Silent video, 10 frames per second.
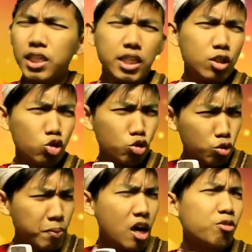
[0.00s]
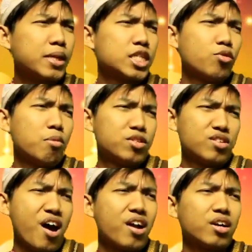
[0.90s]
itu sebuah peristiwa
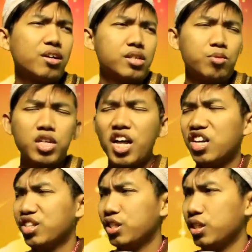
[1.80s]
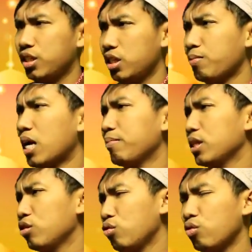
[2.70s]
besar sedang terjadi di depan
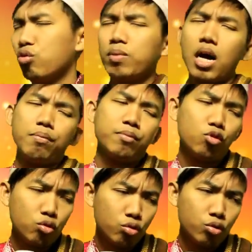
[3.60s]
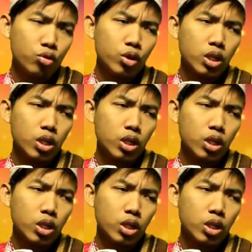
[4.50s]
pintu rumahmu